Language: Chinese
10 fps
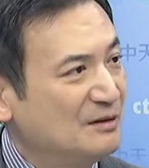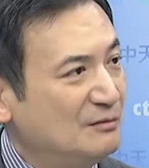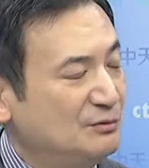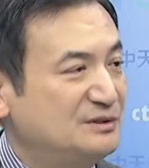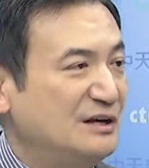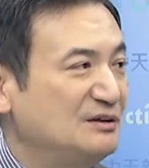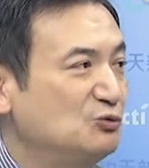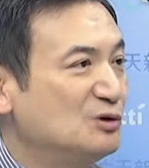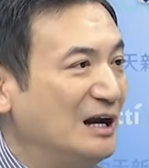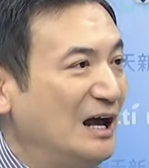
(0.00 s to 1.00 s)
因为在
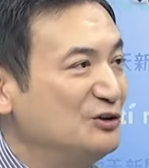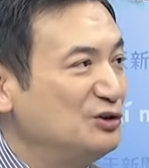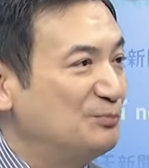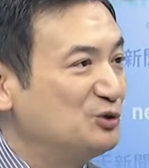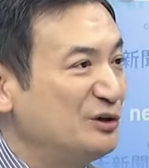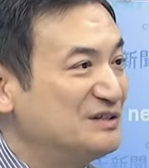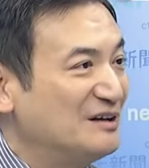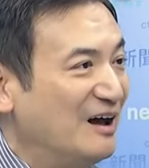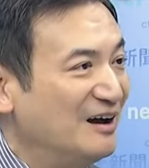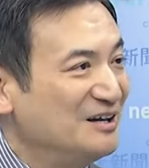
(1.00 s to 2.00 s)
乌克兰还需要不对称
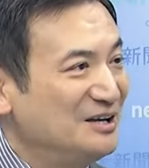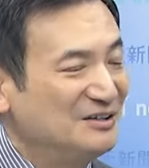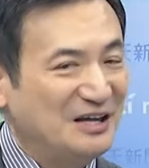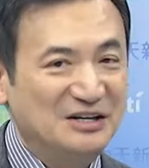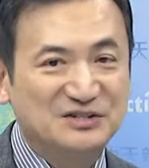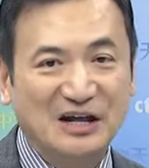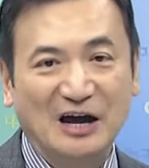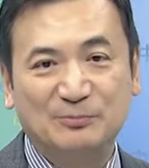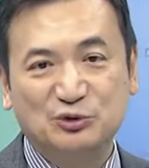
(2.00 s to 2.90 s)
呢，但以色列还有不